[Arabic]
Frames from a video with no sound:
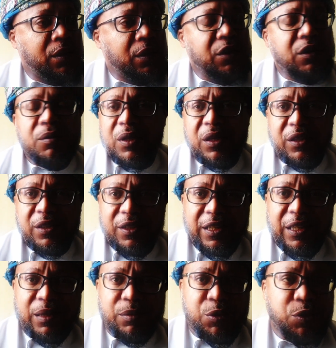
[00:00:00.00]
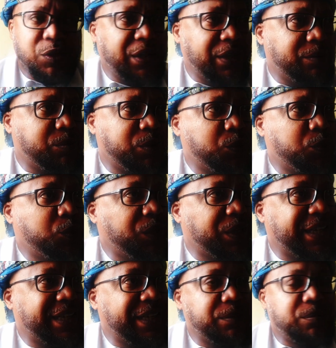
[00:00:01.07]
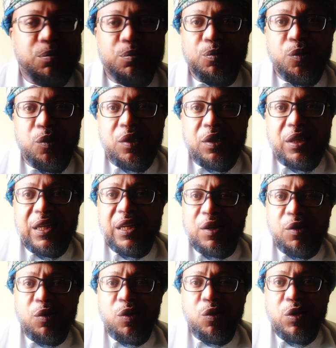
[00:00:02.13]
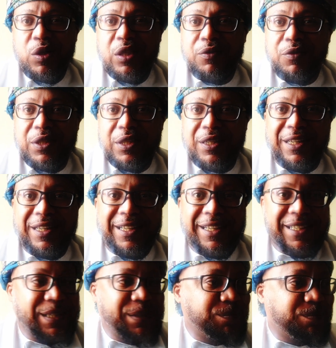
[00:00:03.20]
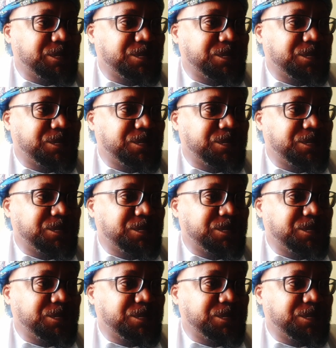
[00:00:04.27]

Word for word: اليوم راح نتكلم شوي عن موضوع غريب ألا وهو تفسير الأحلام